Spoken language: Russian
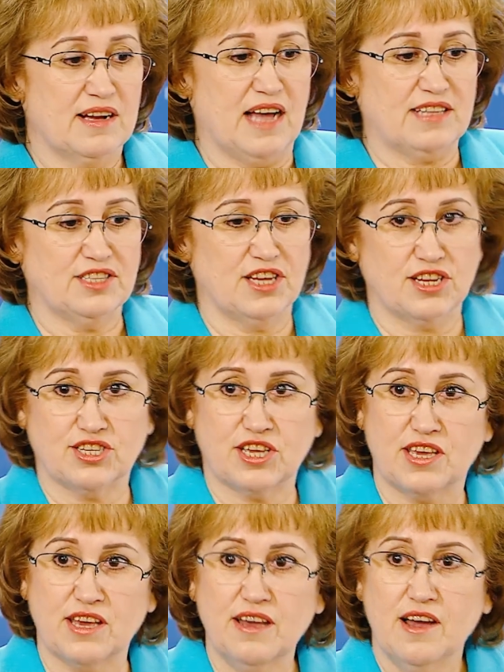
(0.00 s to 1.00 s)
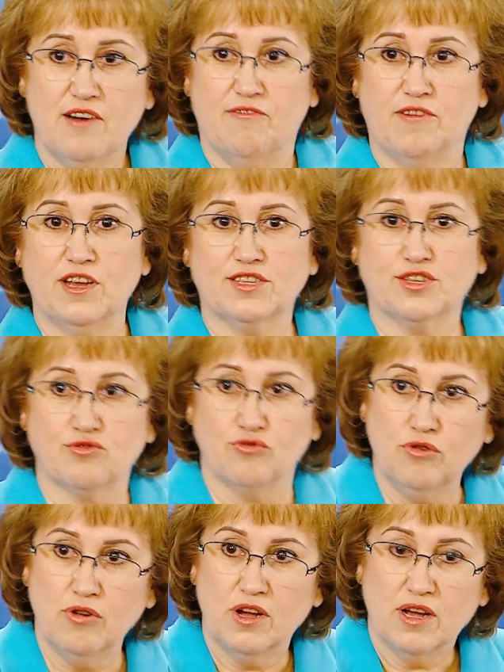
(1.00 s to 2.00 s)
коттеджики в
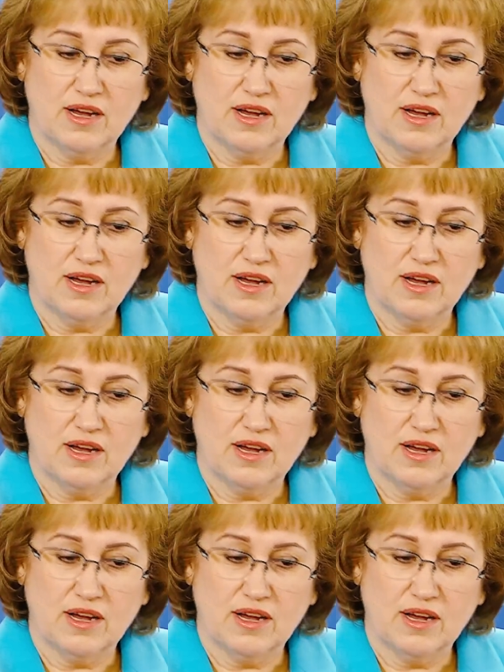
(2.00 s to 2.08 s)
лесу,